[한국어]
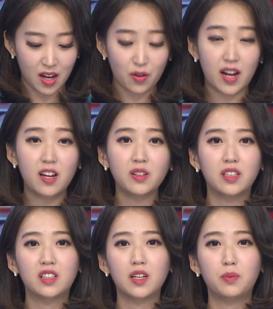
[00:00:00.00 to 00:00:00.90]
관련
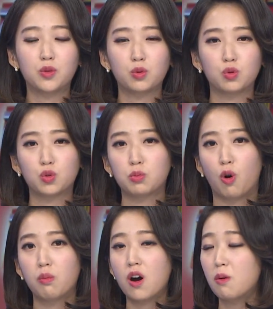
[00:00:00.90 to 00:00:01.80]
ETF 종류도 좀
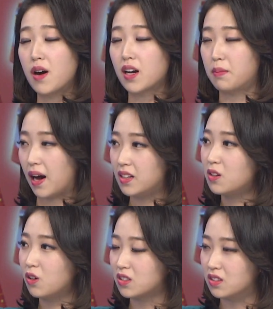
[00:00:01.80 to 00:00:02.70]
어마어마하게 많을
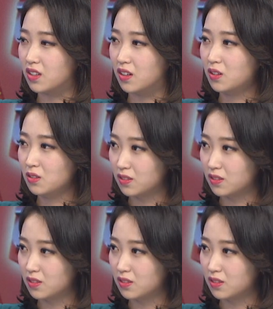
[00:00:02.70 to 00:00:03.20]
것 같은데요?